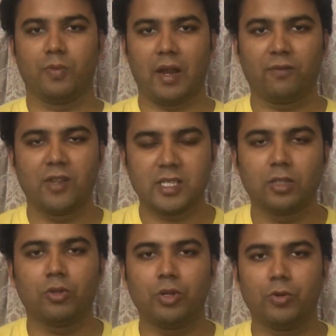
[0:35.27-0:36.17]
ব্লাড
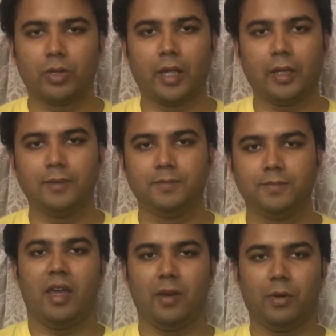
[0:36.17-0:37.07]
ভেসেল তৈরি করে থাকে
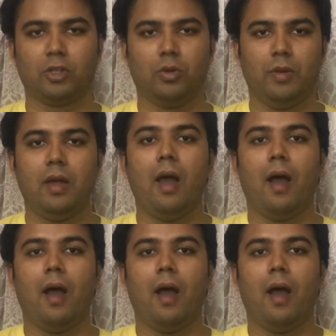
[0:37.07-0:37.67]
এর মাধ্যমে